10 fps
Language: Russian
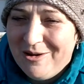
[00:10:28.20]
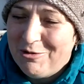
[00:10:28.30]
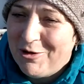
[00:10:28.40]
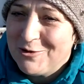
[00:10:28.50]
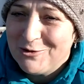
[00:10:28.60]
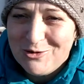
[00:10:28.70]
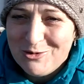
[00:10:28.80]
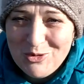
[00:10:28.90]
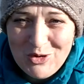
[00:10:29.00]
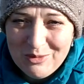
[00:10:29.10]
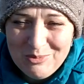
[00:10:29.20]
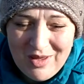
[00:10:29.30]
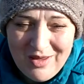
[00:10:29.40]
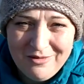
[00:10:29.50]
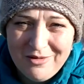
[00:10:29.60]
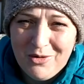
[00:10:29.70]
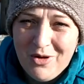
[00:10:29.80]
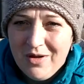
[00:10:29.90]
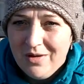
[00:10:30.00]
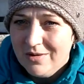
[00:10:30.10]
я прихожу домой и говорю,
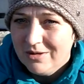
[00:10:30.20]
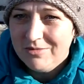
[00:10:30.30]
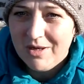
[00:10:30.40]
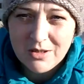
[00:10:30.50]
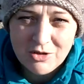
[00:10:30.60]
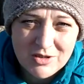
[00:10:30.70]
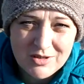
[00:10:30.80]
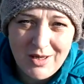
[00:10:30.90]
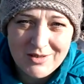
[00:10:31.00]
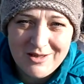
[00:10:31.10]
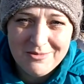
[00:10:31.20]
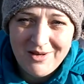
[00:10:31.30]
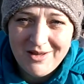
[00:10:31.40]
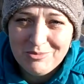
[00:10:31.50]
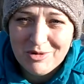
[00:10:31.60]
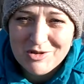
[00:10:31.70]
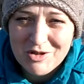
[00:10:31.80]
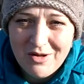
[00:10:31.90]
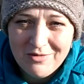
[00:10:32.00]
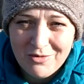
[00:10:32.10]
мне кажется, я 7 лет
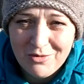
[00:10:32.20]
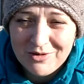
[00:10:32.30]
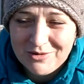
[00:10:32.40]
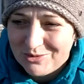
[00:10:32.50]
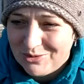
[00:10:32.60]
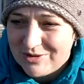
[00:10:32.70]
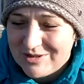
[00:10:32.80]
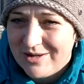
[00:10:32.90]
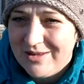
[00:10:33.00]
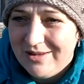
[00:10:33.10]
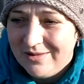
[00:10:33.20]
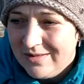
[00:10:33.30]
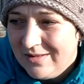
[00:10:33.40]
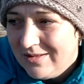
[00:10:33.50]
прожила в какой-то другой стране.